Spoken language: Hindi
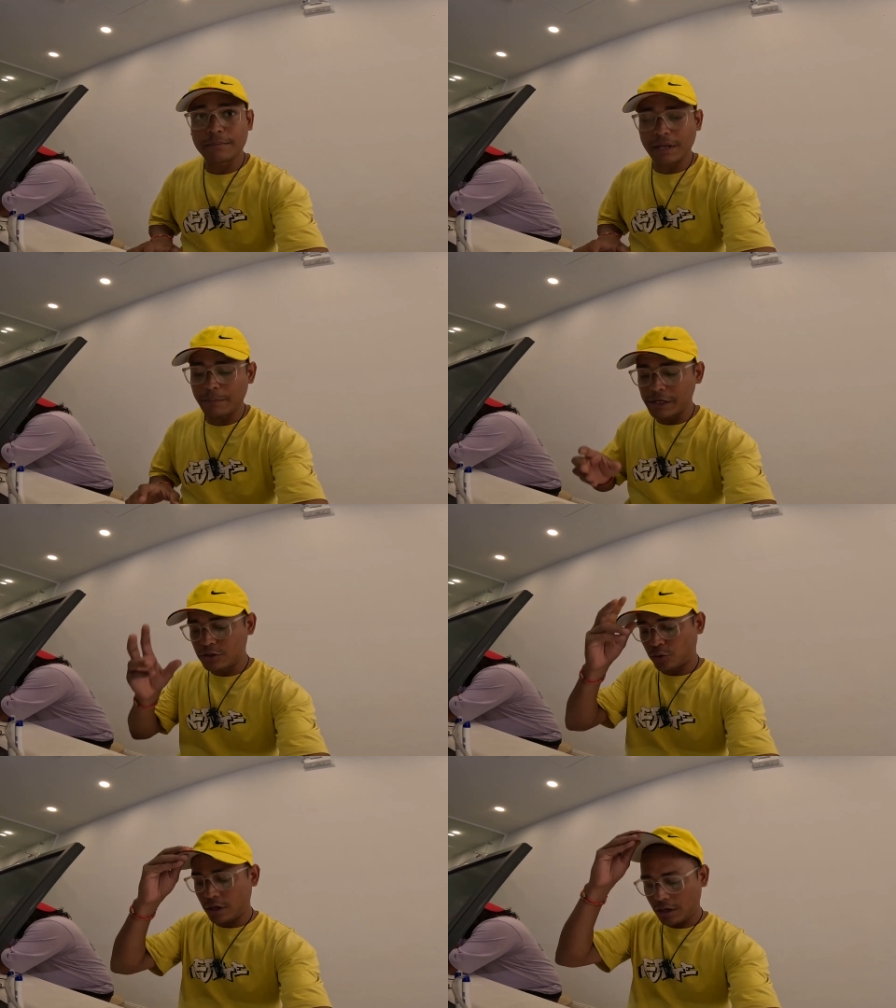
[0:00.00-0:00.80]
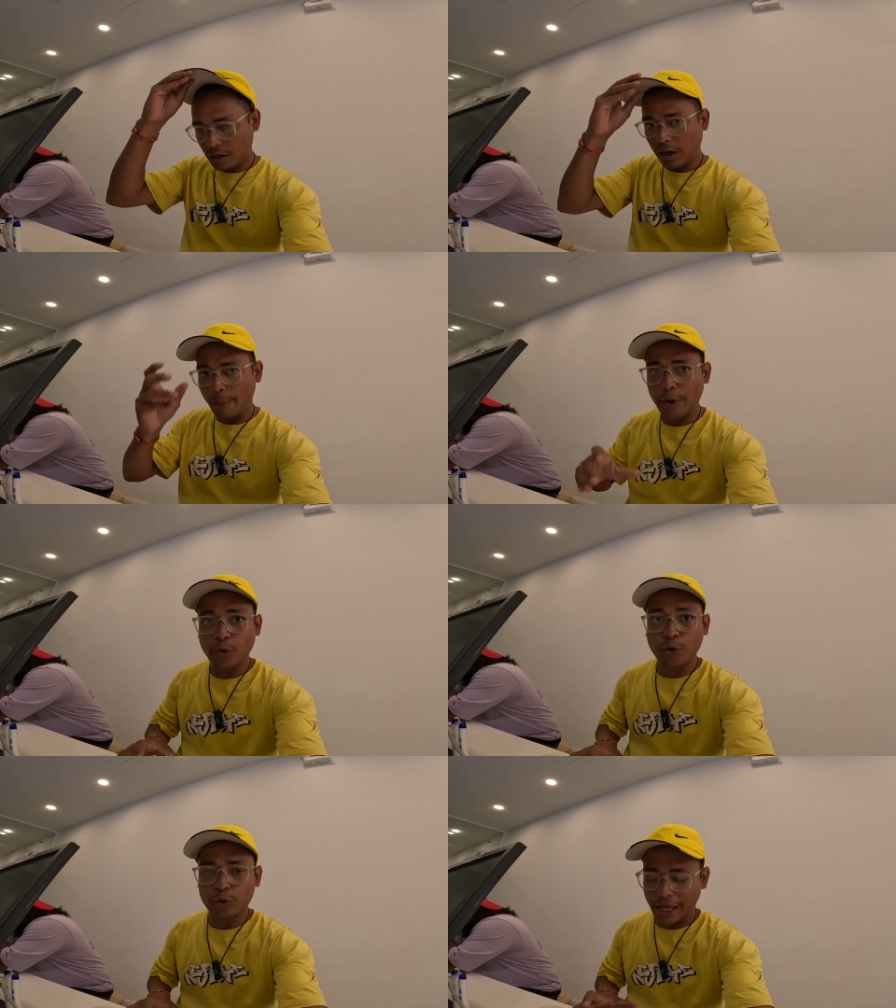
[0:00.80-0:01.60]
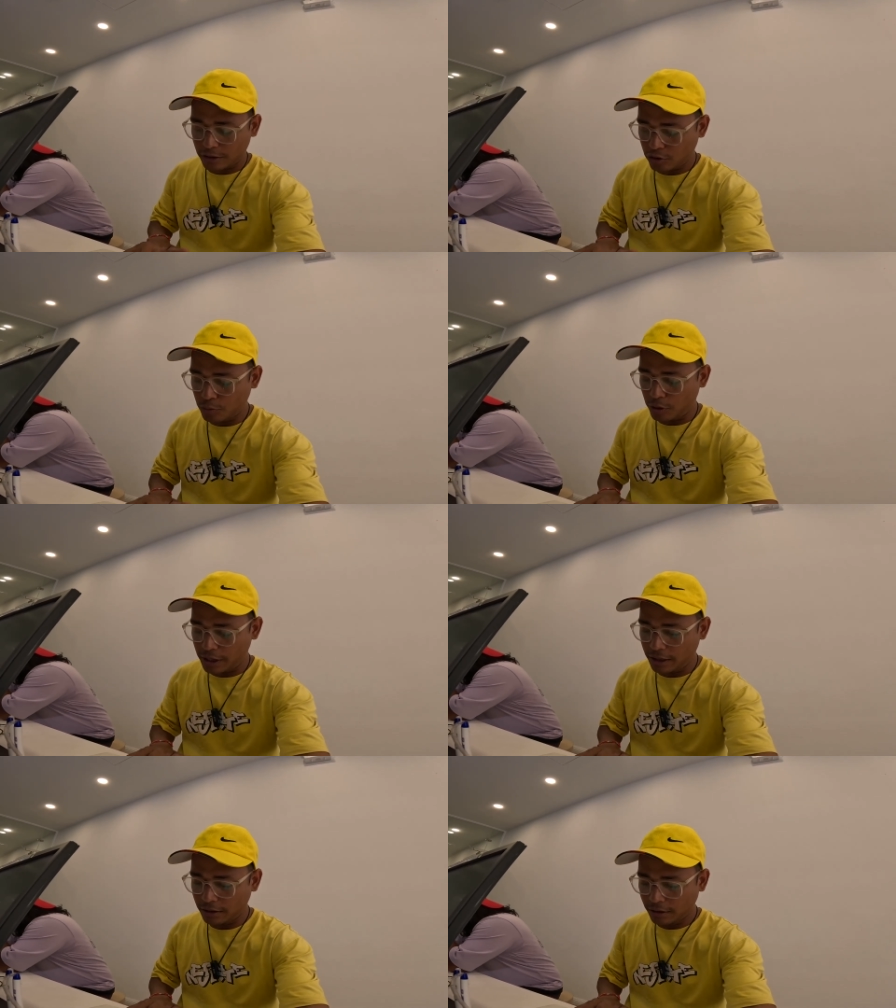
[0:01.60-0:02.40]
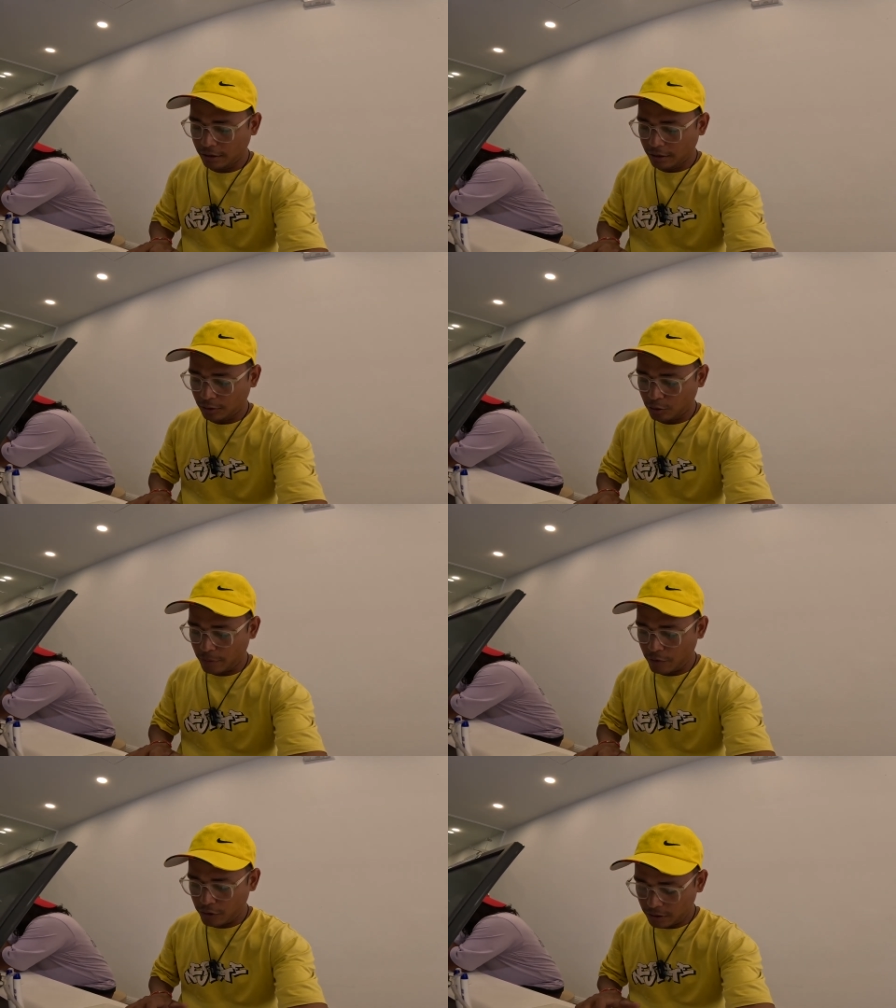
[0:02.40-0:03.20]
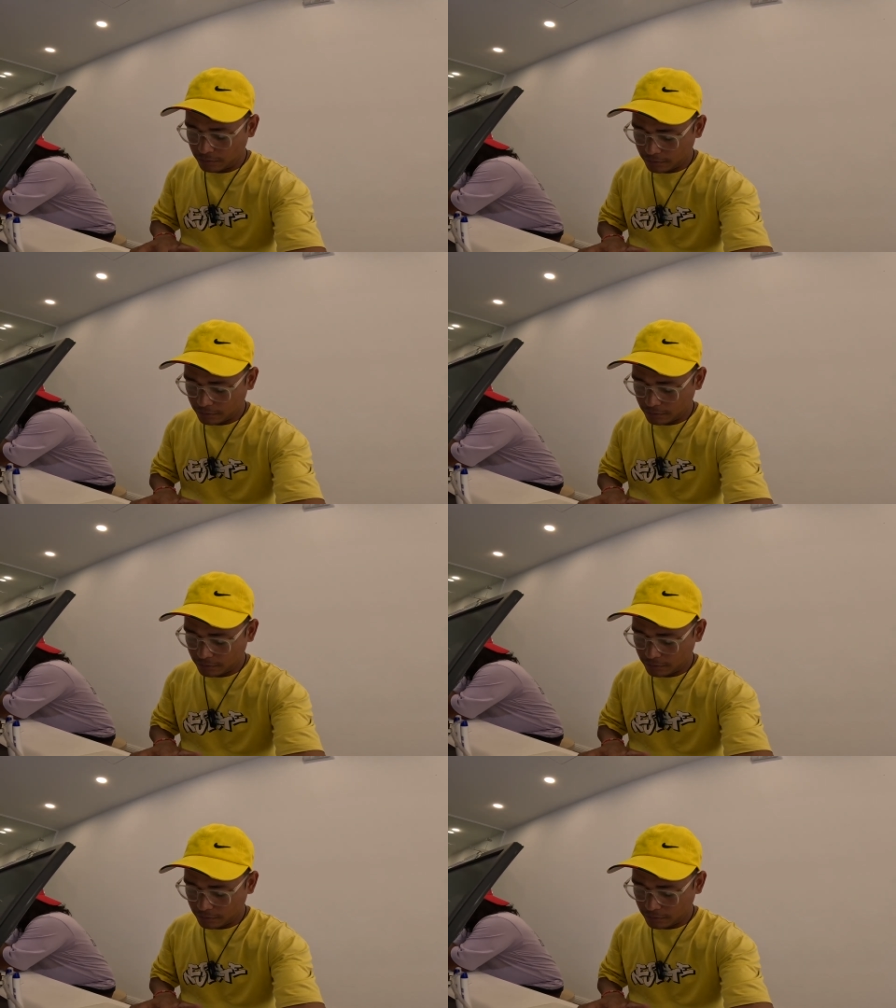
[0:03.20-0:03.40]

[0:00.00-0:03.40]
सिम ना मिल चुकी है अब मेरे को इनको थैंक यू बोलना है तो मैं वही